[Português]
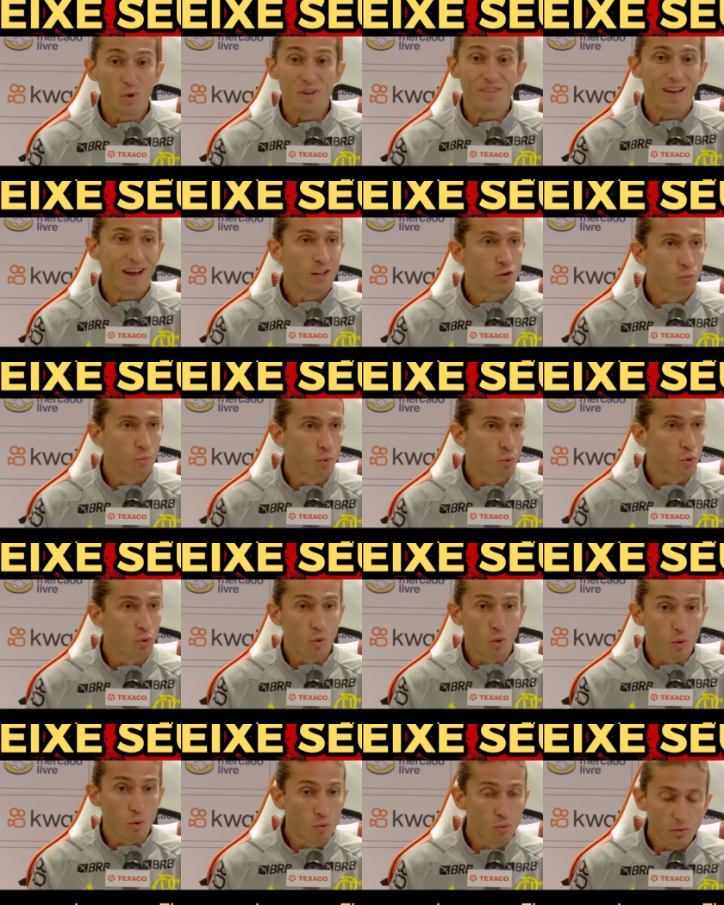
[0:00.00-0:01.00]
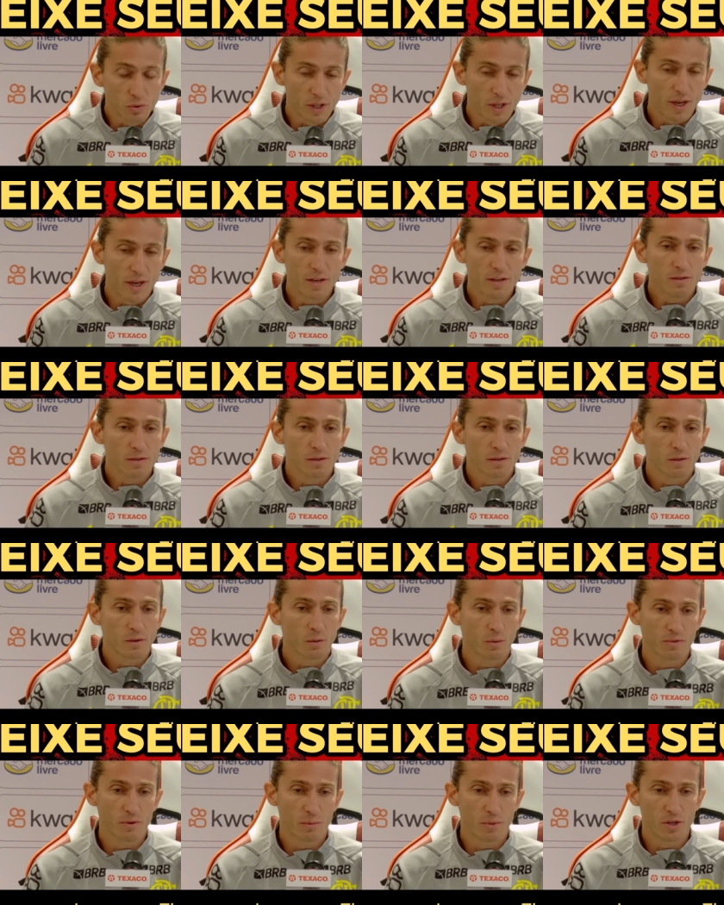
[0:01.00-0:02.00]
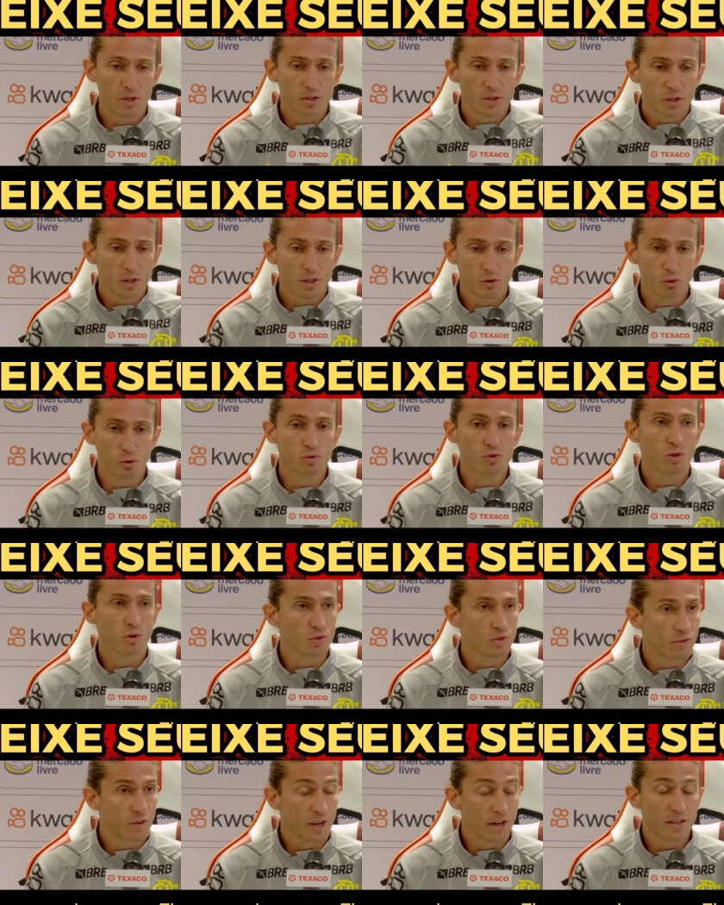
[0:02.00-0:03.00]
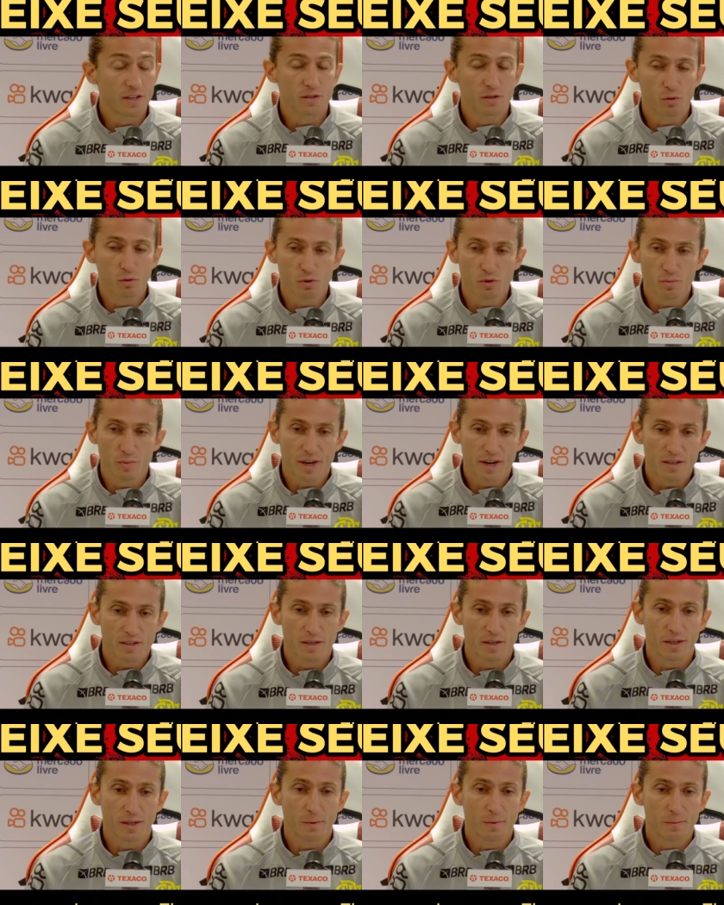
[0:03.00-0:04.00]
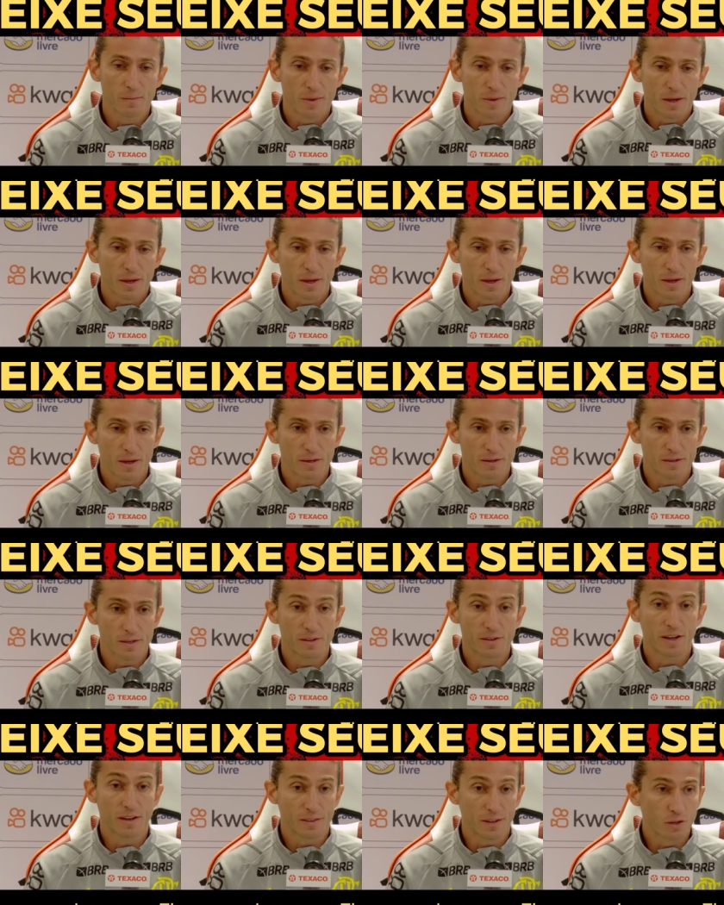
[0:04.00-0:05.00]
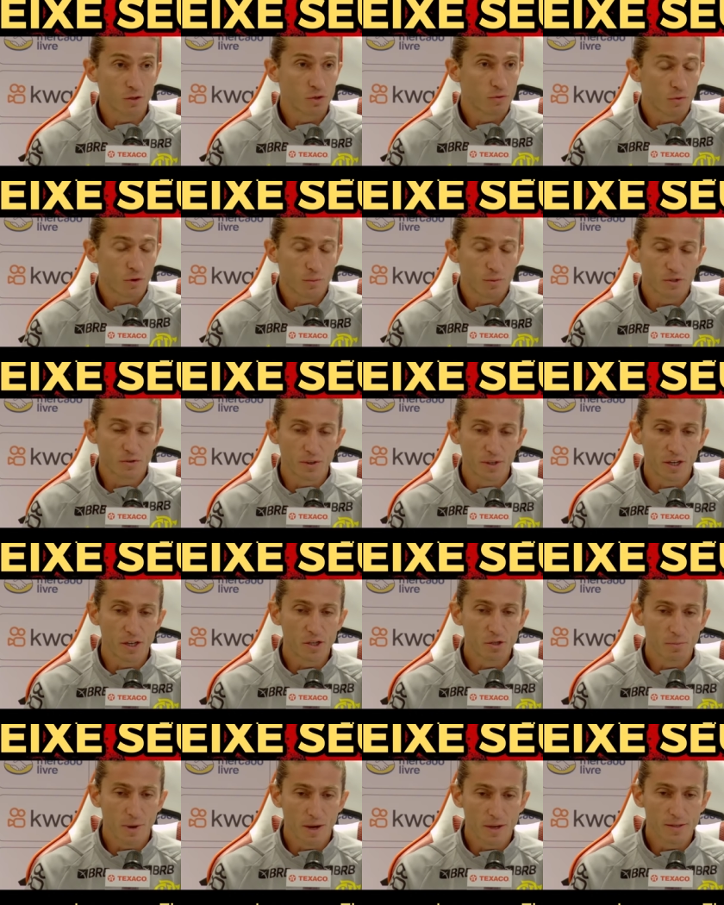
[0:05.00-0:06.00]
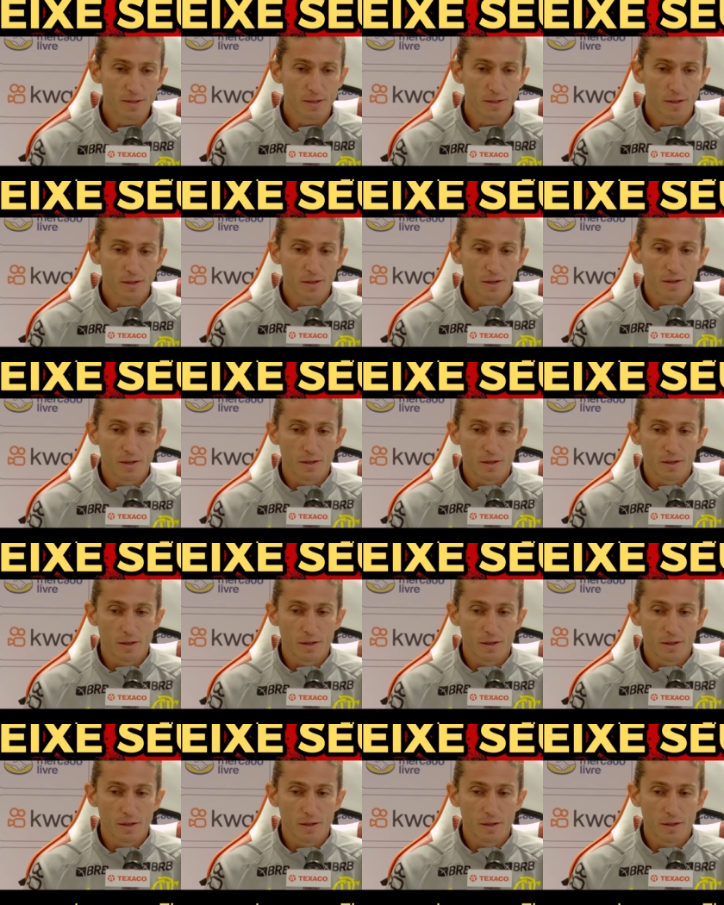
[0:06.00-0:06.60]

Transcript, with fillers: cuidado por algum deles, obviamente, que todos são diferentes e todos merecem é, ser tratados de forma diferente, mas